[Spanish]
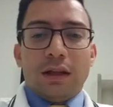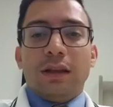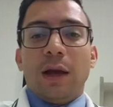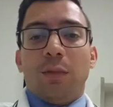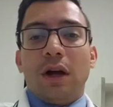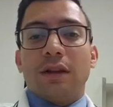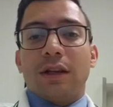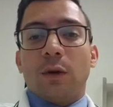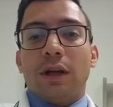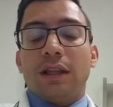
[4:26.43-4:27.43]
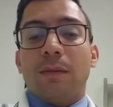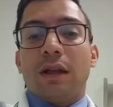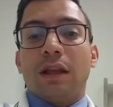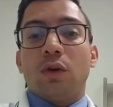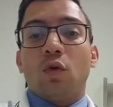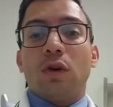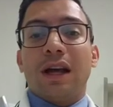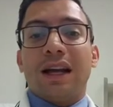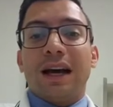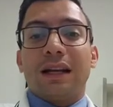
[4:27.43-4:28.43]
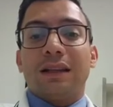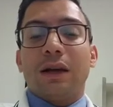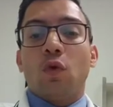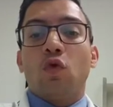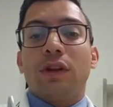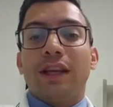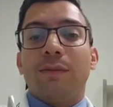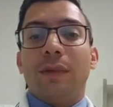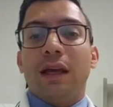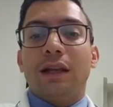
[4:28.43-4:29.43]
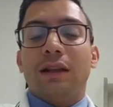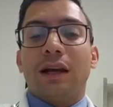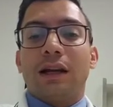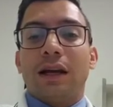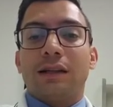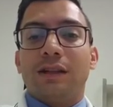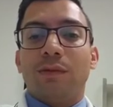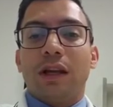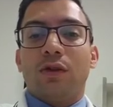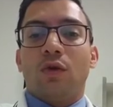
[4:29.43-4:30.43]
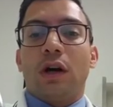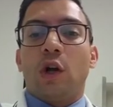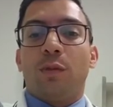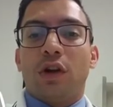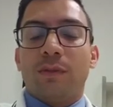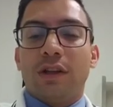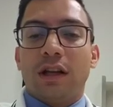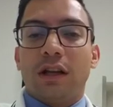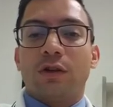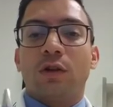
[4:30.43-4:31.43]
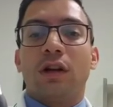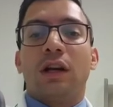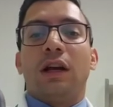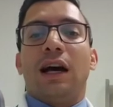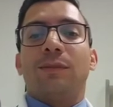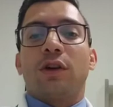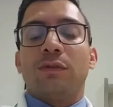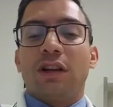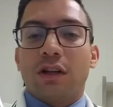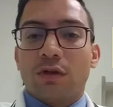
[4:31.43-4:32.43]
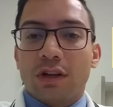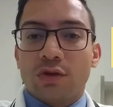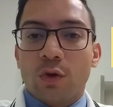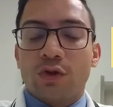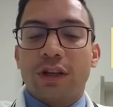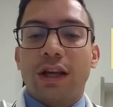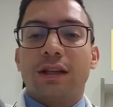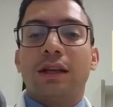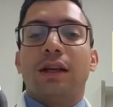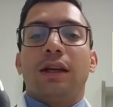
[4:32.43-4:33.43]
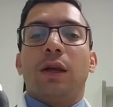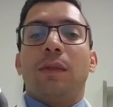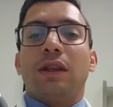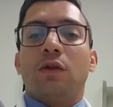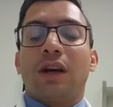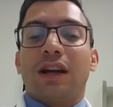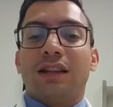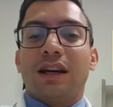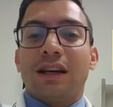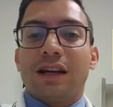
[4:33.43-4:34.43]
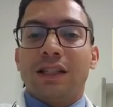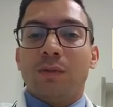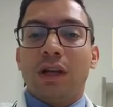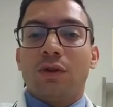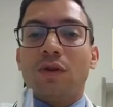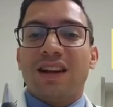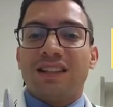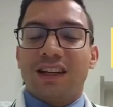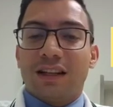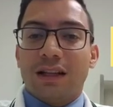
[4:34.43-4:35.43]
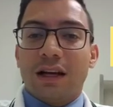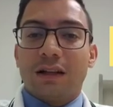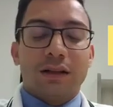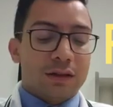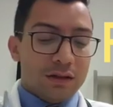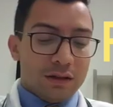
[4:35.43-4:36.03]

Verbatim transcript: después de la entrevista manden una carta, un email de agradecimiento a los program director, al program director associate y mandé una carta de agradecimiento a la secretaria.